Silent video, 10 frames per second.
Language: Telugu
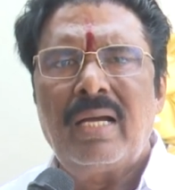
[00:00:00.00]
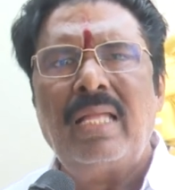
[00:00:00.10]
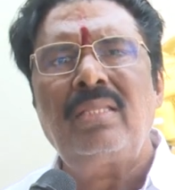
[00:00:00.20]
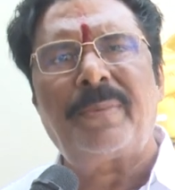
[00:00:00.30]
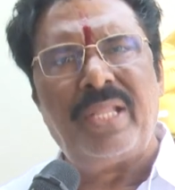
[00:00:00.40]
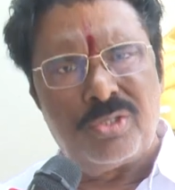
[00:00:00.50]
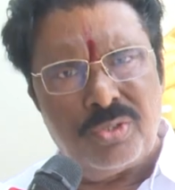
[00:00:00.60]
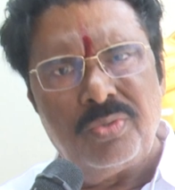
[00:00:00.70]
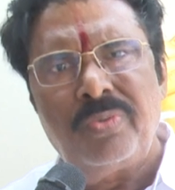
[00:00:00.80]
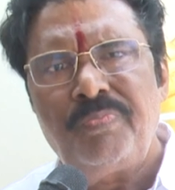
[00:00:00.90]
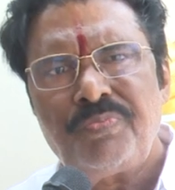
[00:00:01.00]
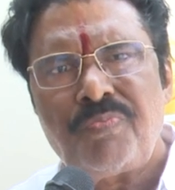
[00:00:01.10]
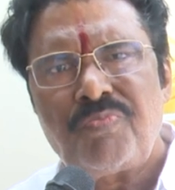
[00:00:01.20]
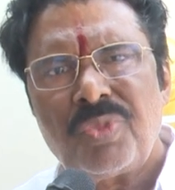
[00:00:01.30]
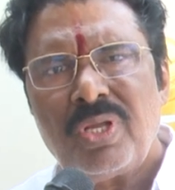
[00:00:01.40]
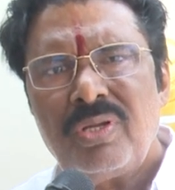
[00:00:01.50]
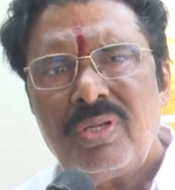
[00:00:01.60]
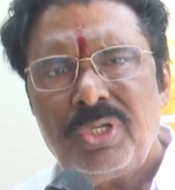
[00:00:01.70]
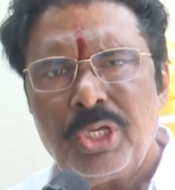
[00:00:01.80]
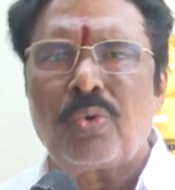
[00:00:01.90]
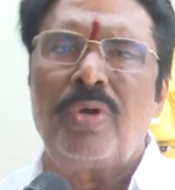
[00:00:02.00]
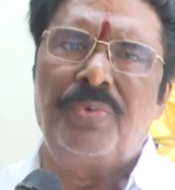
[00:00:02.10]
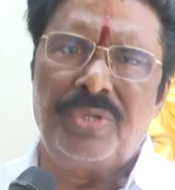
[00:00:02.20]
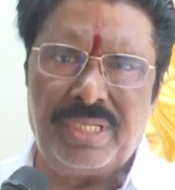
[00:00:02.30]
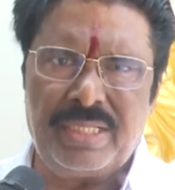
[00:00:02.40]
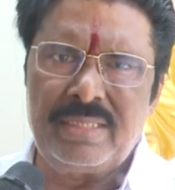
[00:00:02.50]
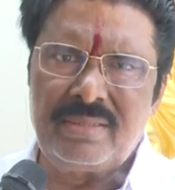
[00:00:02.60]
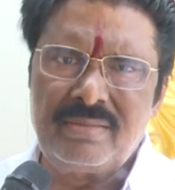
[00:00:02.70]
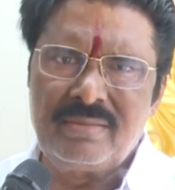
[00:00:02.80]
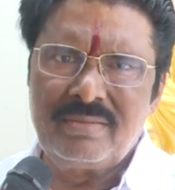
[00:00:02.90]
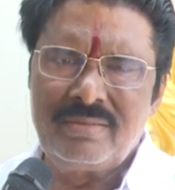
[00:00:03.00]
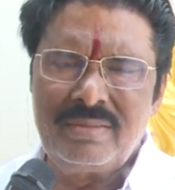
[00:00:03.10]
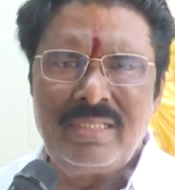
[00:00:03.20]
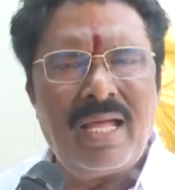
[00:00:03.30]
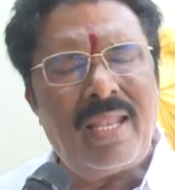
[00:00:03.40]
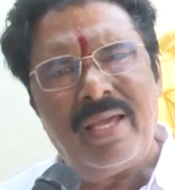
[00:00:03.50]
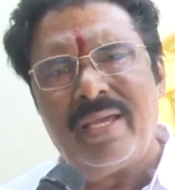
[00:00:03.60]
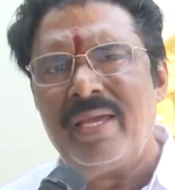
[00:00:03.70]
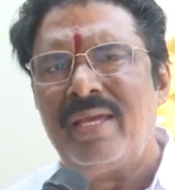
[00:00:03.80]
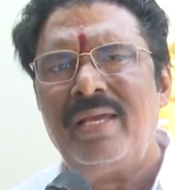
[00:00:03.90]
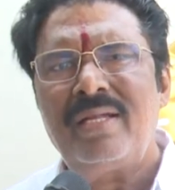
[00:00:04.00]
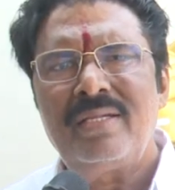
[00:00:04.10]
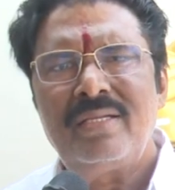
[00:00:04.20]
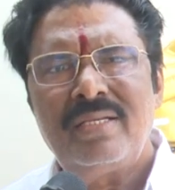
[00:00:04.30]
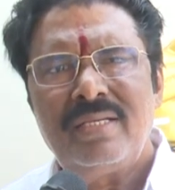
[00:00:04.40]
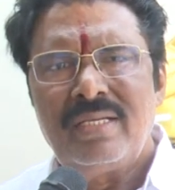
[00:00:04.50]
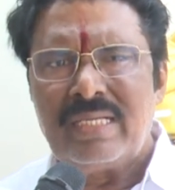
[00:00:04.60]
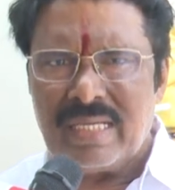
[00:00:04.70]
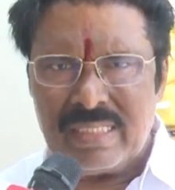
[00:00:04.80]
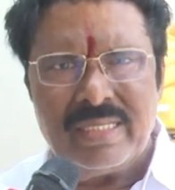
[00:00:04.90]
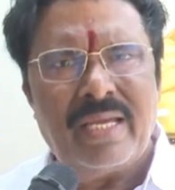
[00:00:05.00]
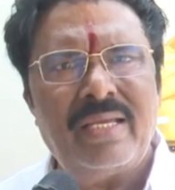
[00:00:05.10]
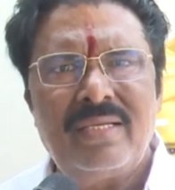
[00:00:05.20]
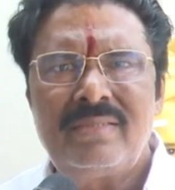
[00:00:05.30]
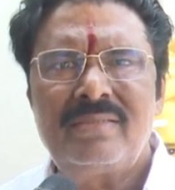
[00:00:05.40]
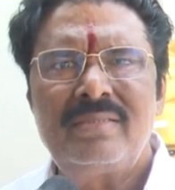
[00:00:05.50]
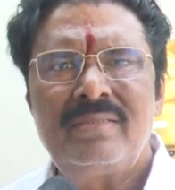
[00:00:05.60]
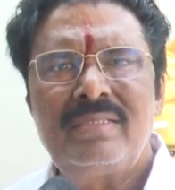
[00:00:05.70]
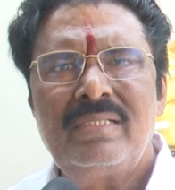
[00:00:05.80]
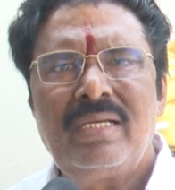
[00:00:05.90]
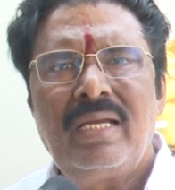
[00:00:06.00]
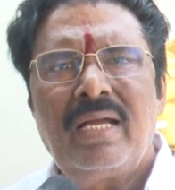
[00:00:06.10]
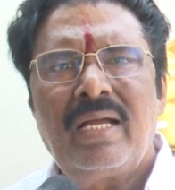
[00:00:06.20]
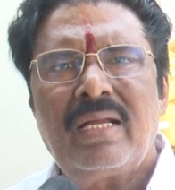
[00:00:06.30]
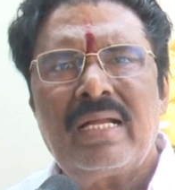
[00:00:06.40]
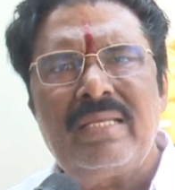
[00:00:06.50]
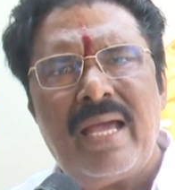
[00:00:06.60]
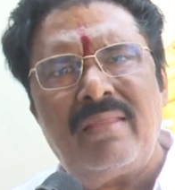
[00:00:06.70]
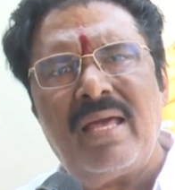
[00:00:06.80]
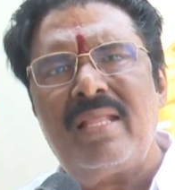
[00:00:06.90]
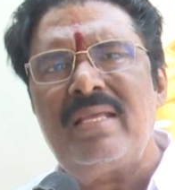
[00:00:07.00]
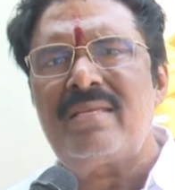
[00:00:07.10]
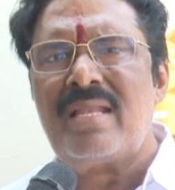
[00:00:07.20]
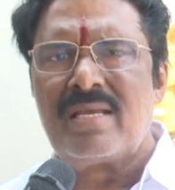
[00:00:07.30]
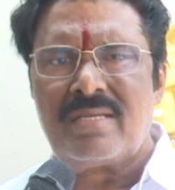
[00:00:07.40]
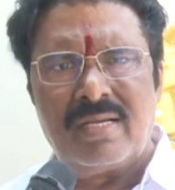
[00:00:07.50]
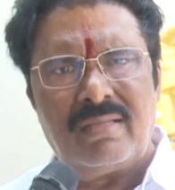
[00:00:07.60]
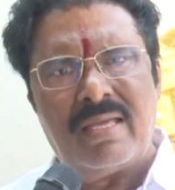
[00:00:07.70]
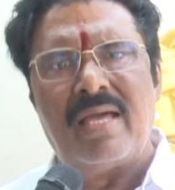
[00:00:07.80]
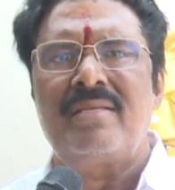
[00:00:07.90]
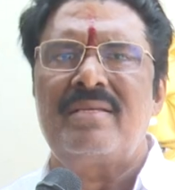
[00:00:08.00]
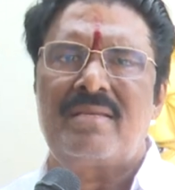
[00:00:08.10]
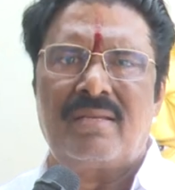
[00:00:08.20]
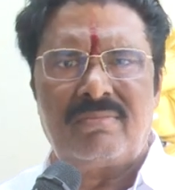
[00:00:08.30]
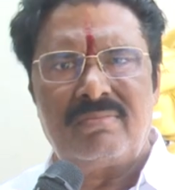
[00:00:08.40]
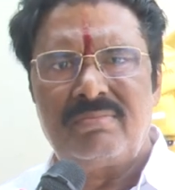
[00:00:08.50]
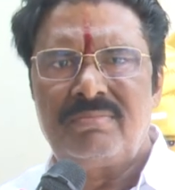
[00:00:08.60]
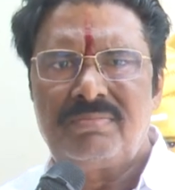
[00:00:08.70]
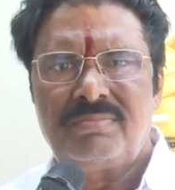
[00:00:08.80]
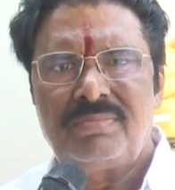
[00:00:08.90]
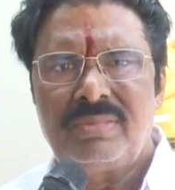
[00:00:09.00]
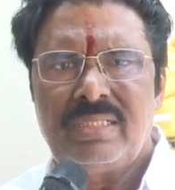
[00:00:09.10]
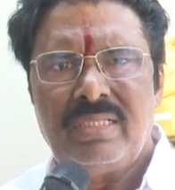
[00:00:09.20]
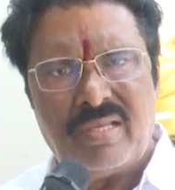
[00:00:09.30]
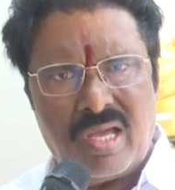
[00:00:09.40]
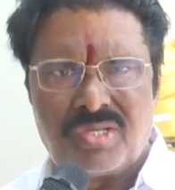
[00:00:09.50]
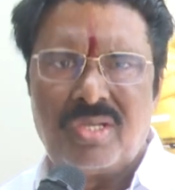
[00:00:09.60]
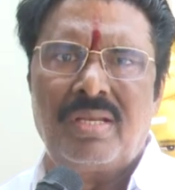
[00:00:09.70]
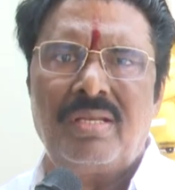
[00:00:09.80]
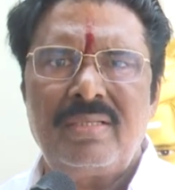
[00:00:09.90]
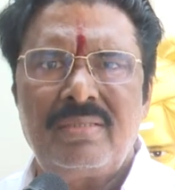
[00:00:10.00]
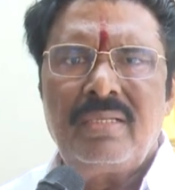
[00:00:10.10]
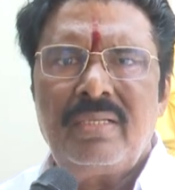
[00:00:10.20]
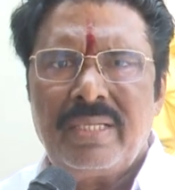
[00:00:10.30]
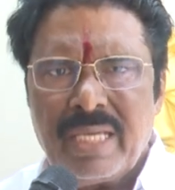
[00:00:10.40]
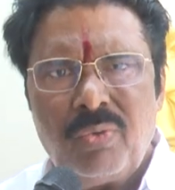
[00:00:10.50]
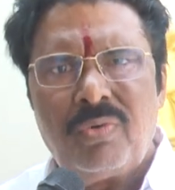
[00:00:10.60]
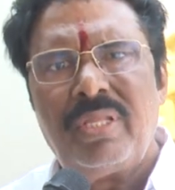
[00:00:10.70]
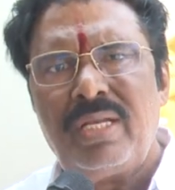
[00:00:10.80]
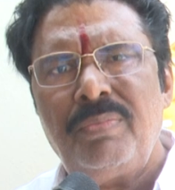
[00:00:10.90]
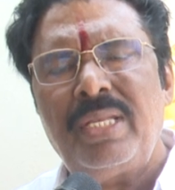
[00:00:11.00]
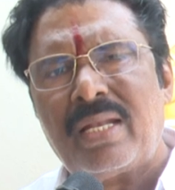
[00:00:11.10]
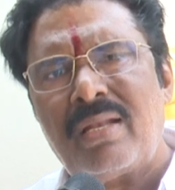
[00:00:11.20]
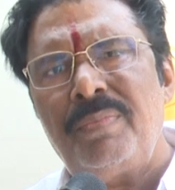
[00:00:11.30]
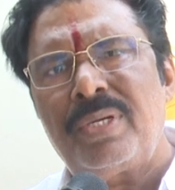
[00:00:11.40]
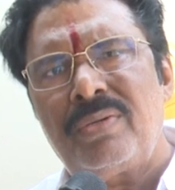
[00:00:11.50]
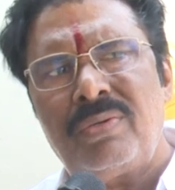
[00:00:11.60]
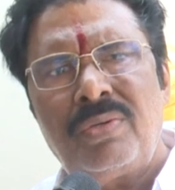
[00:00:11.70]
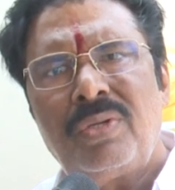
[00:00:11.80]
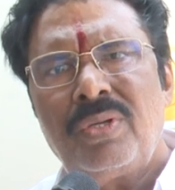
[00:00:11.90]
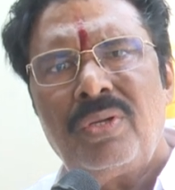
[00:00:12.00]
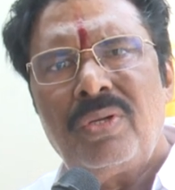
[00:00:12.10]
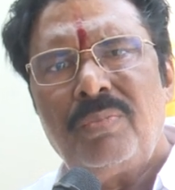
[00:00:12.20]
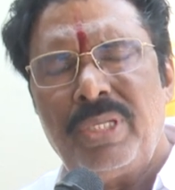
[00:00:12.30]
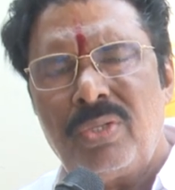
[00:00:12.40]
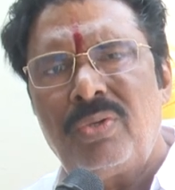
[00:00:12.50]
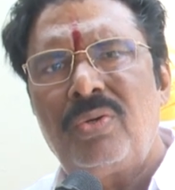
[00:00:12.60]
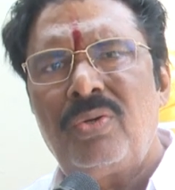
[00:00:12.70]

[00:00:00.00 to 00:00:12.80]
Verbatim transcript: ఆంధ్రప్రదేశ్ ఎక్కువైపోయినాయి అలాగే గంజాయి గంజాయి తయారు చేసే రాష్ట్రంగా తయారు చేశారు ఈ రాష్ట్రాన్ని ఇంకేముంటుందండి మీరు ఎట్లా మీకు మీరు